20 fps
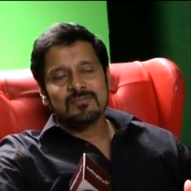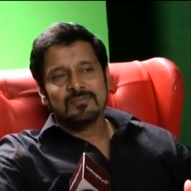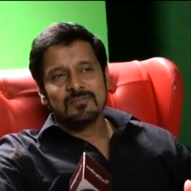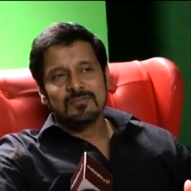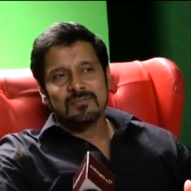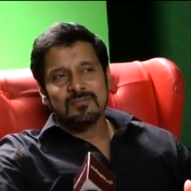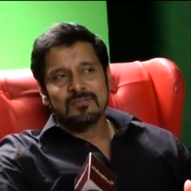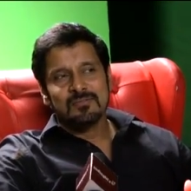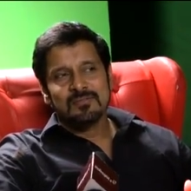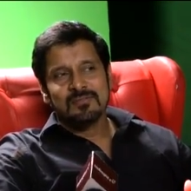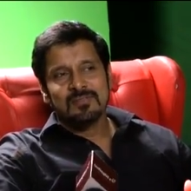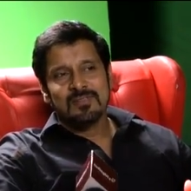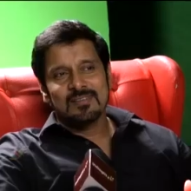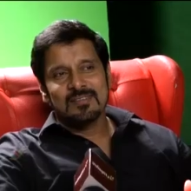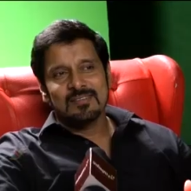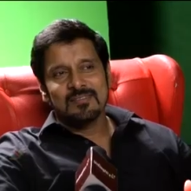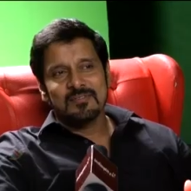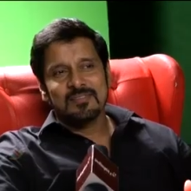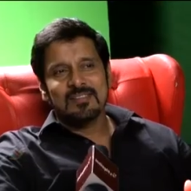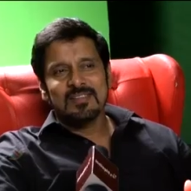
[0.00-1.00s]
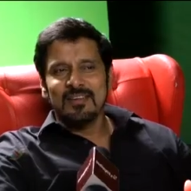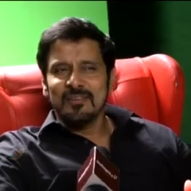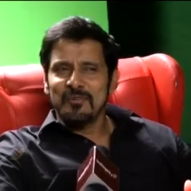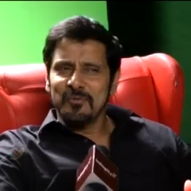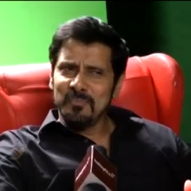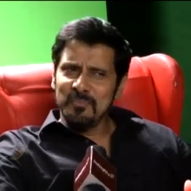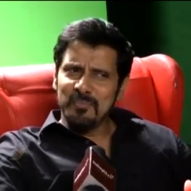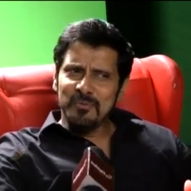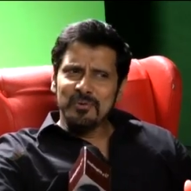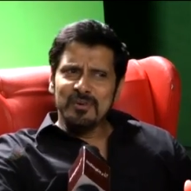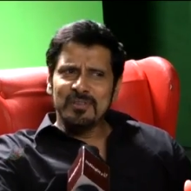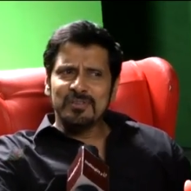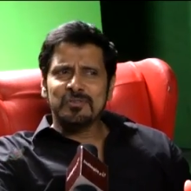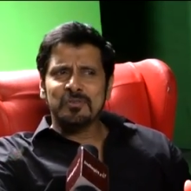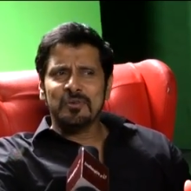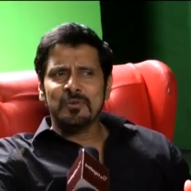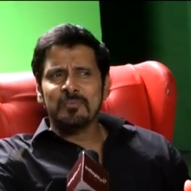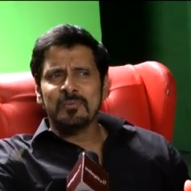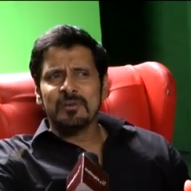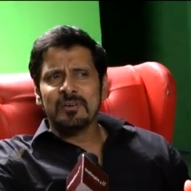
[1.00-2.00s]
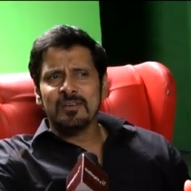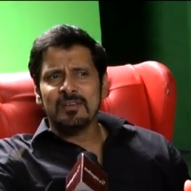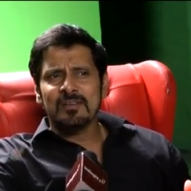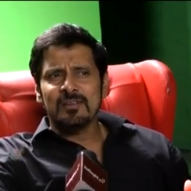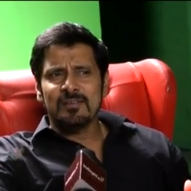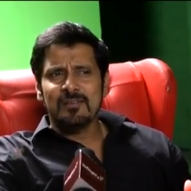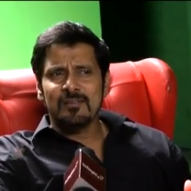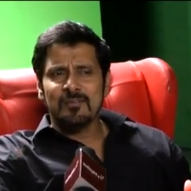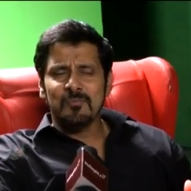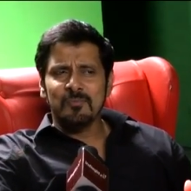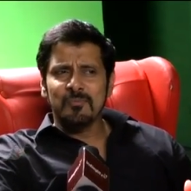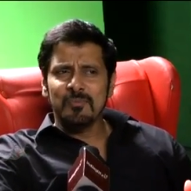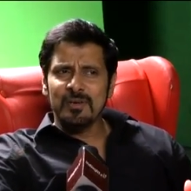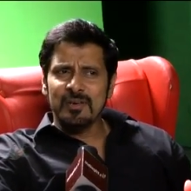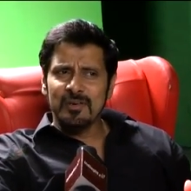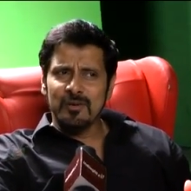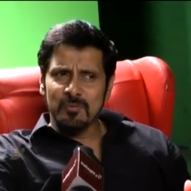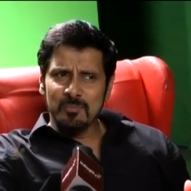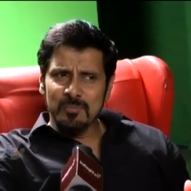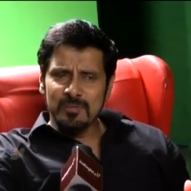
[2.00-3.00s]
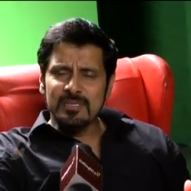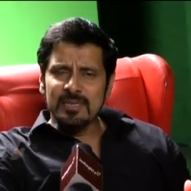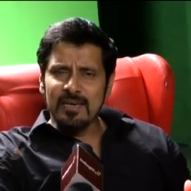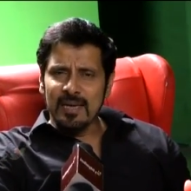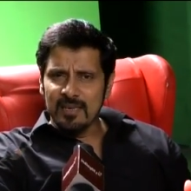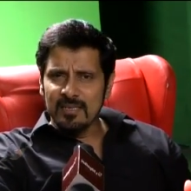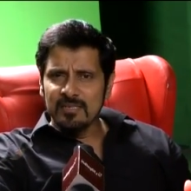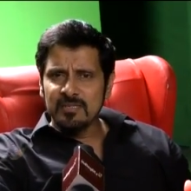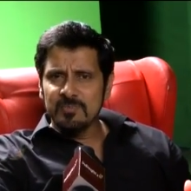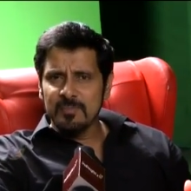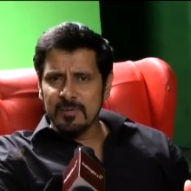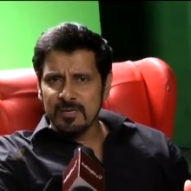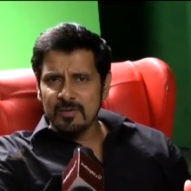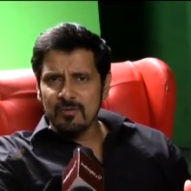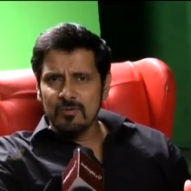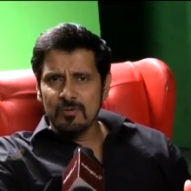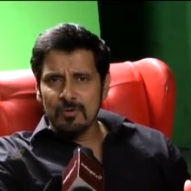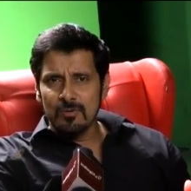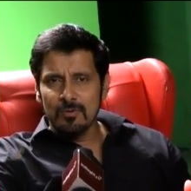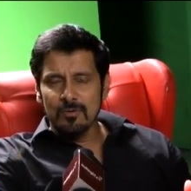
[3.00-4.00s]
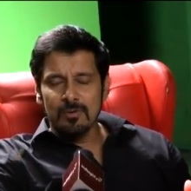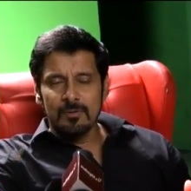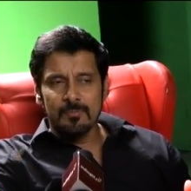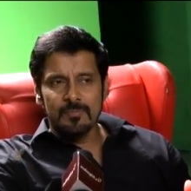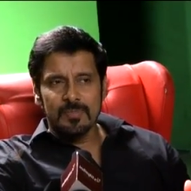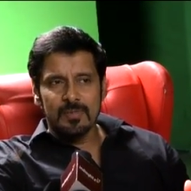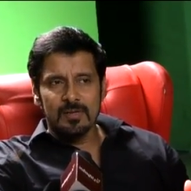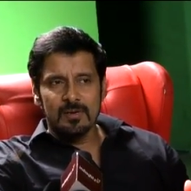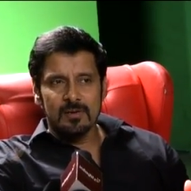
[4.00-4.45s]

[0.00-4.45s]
ஸோ இது வந்து நான் ரொம்ப என்ஜாய் பண்ணி ரொம்ப என்னை ரொம்ப சேலஞ்ச் பண்ண ஒரு ரோல்